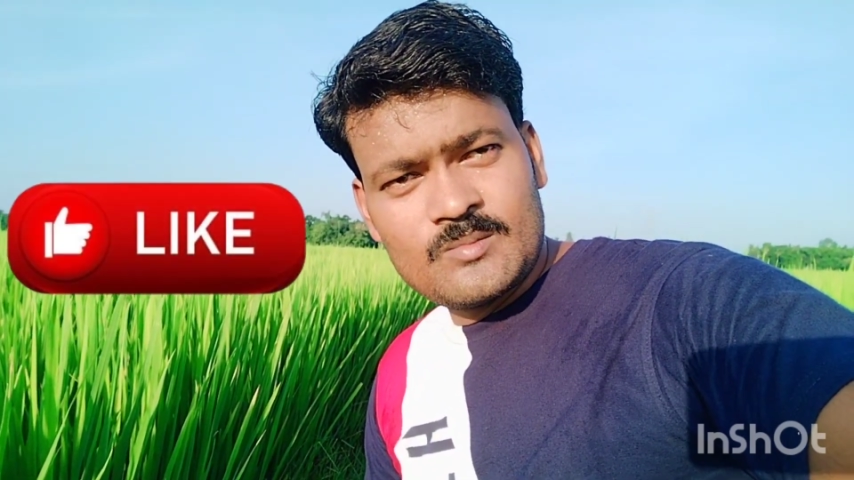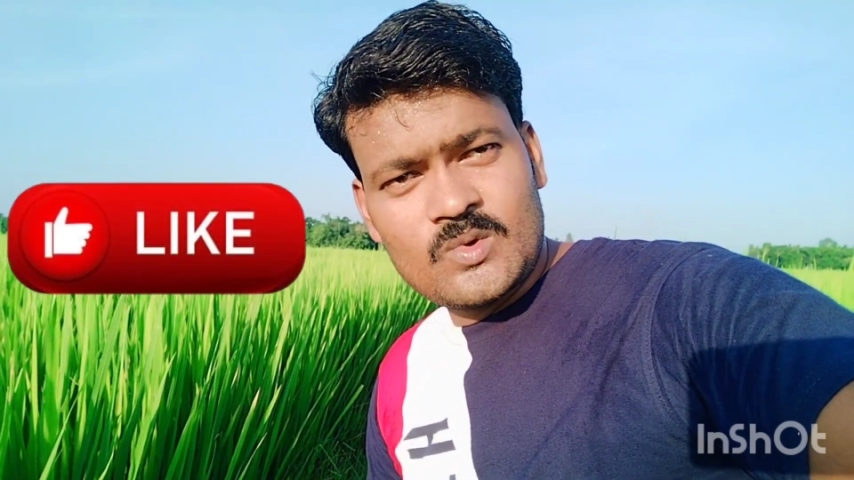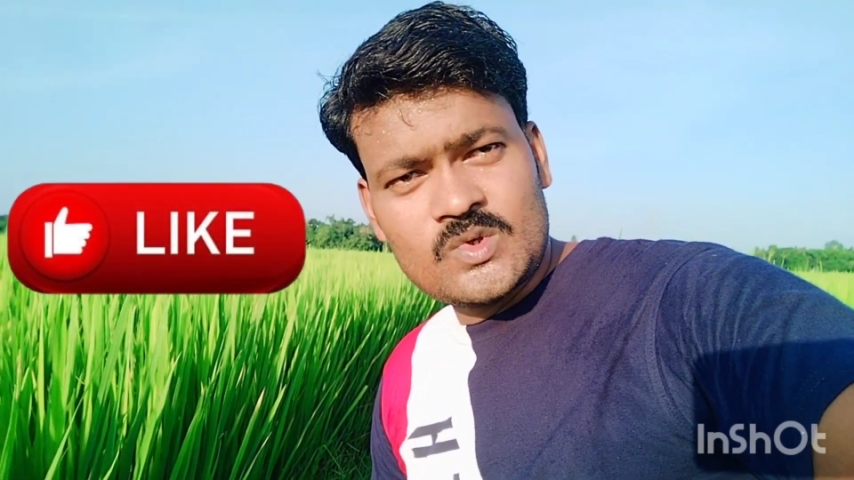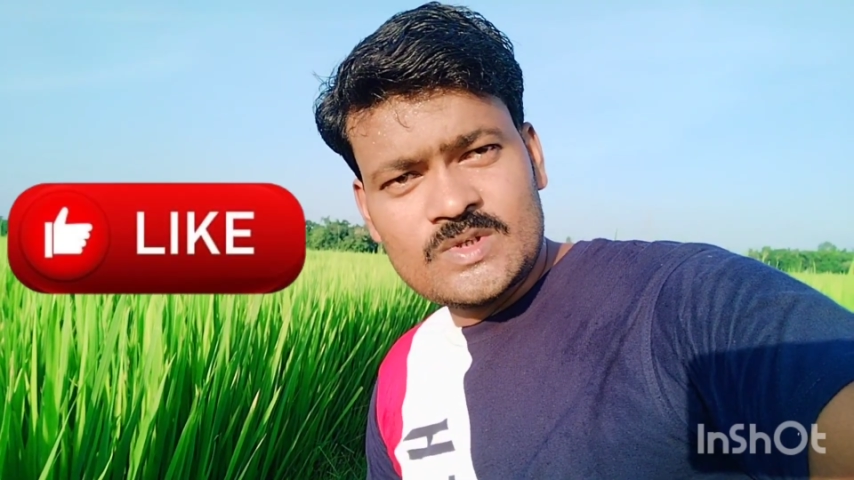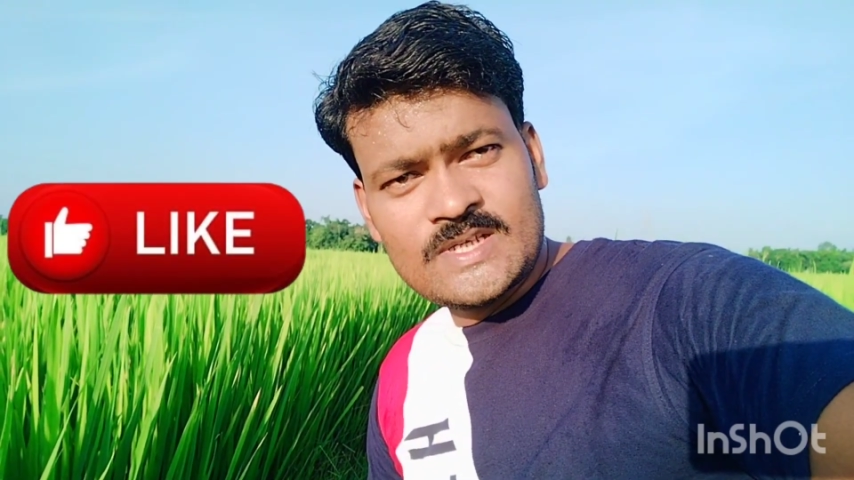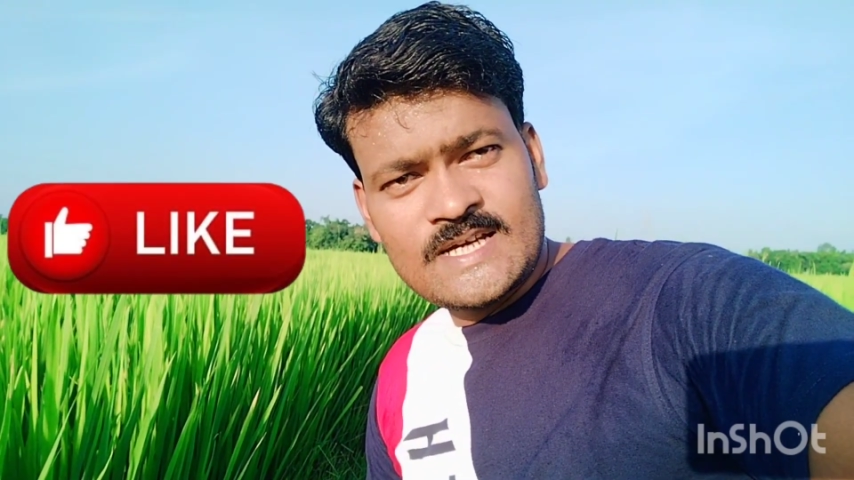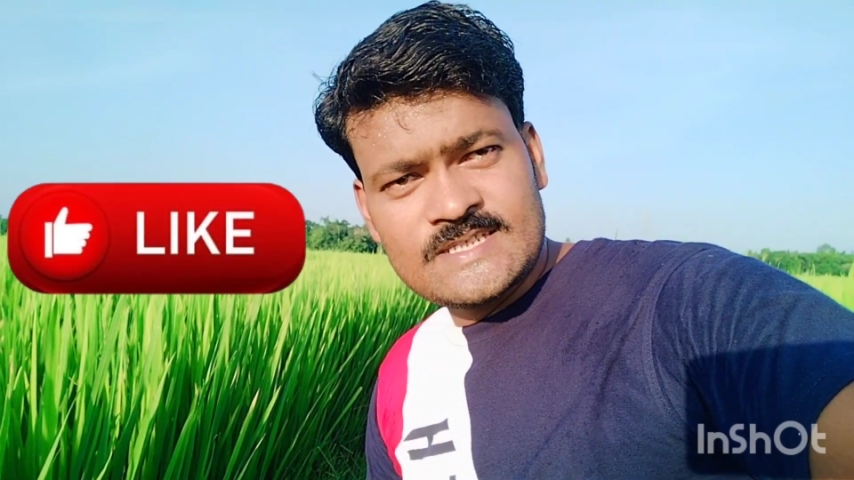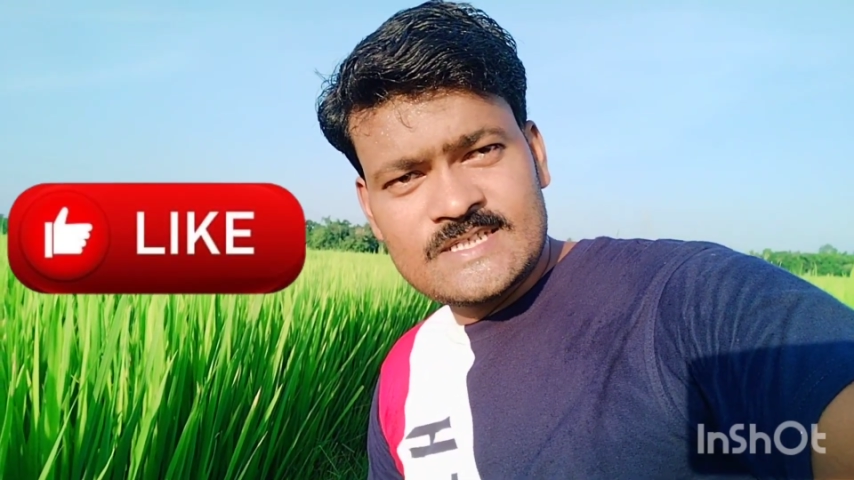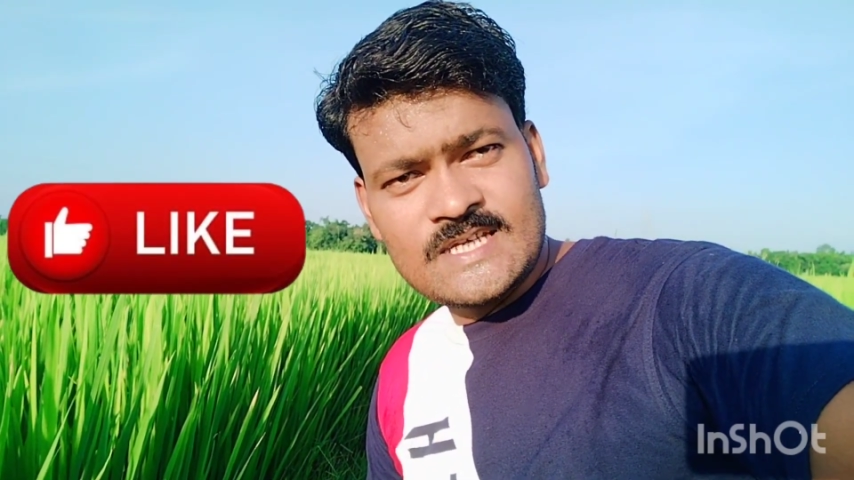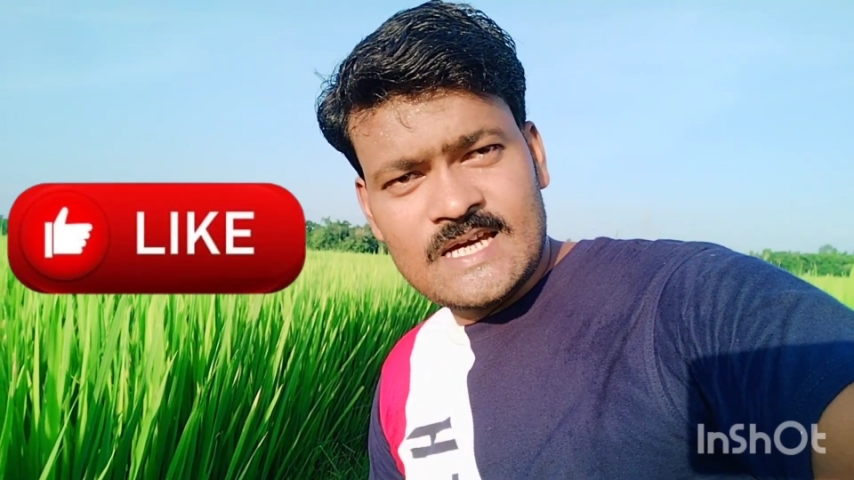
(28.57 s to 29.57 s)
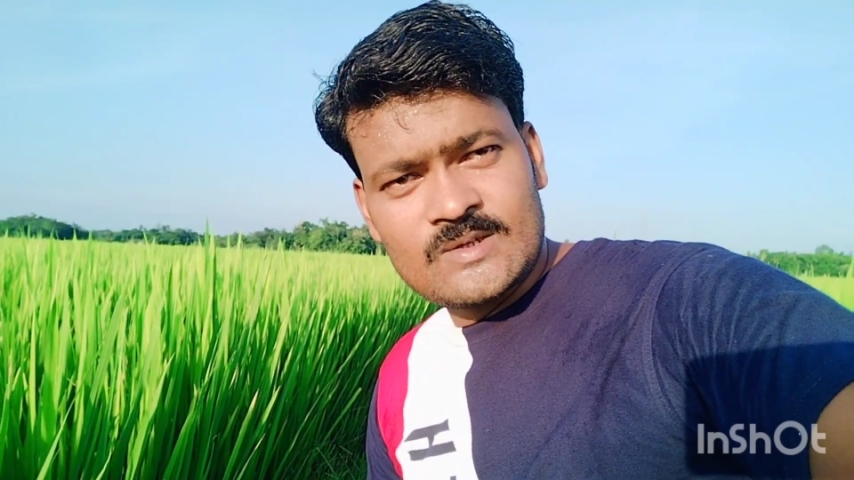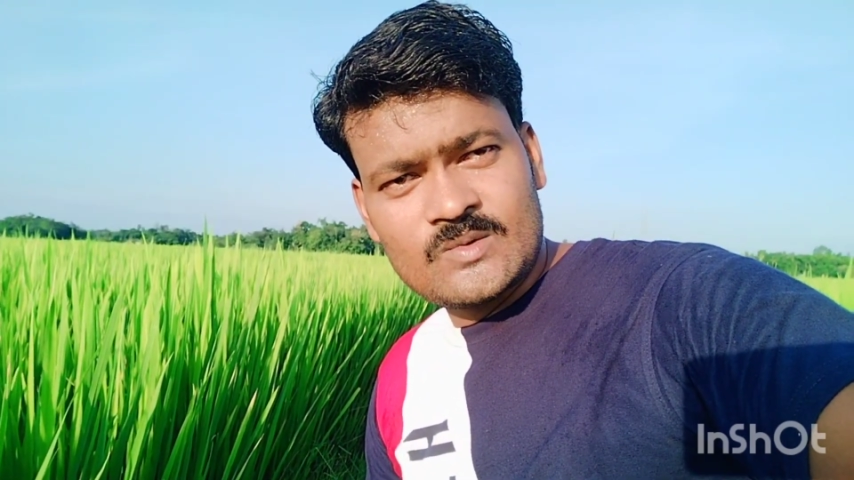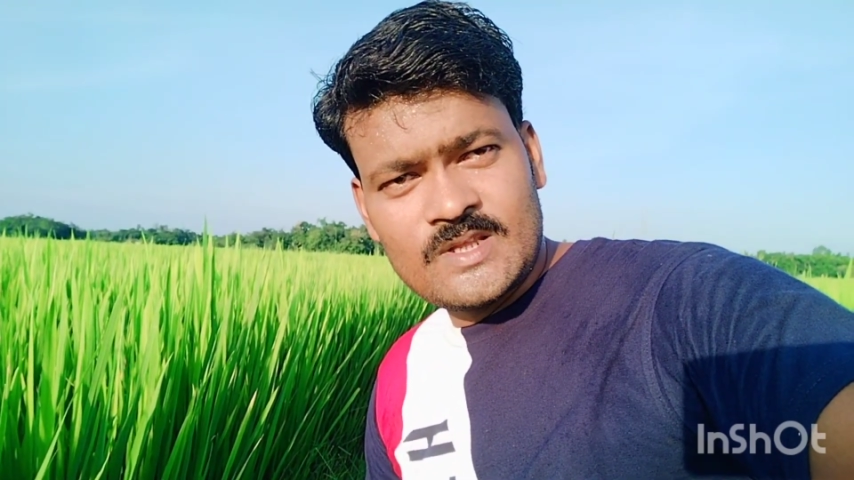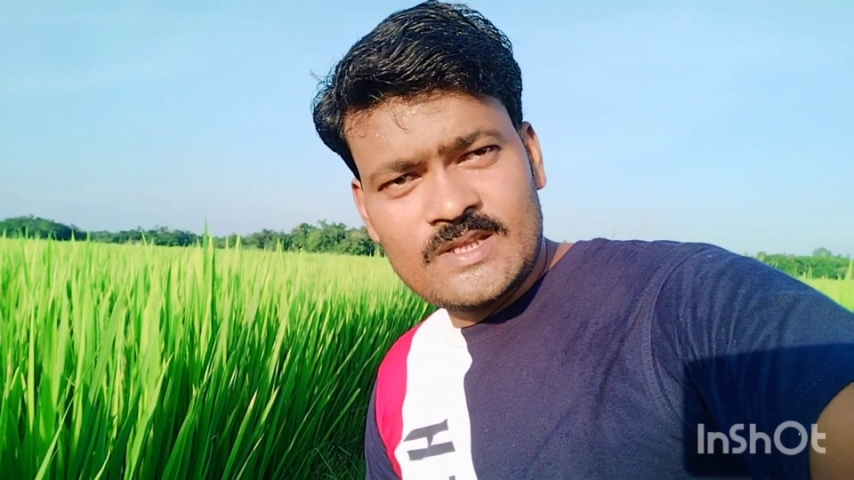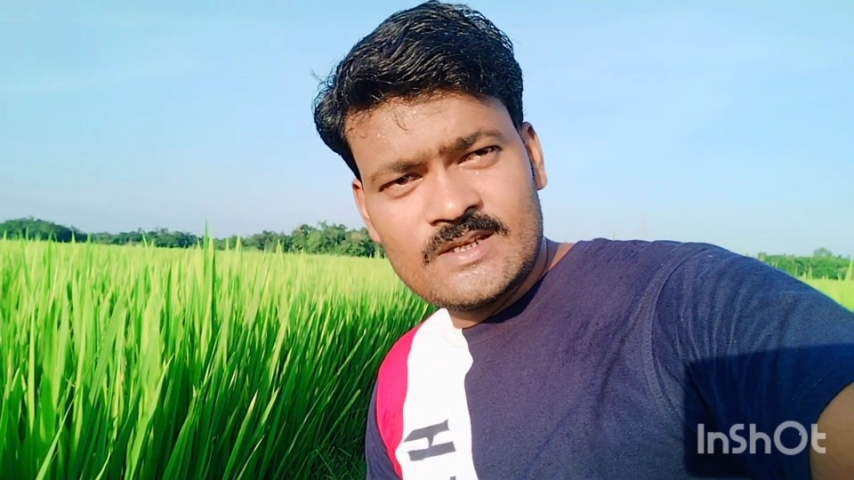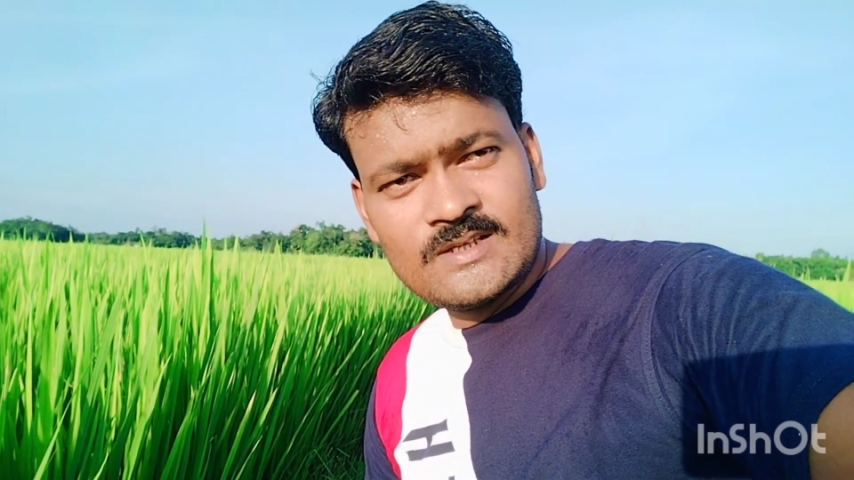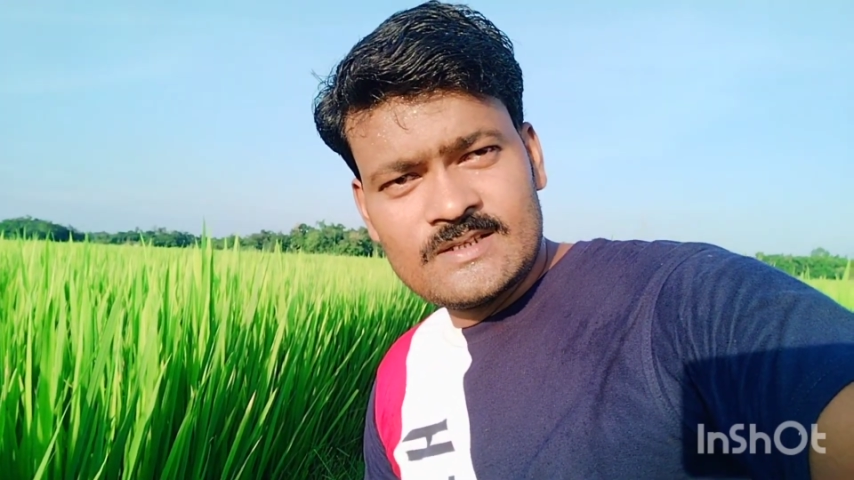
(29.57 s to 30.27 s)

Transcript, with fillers: বন্ধুদের কাছে শেয়ার করে দিন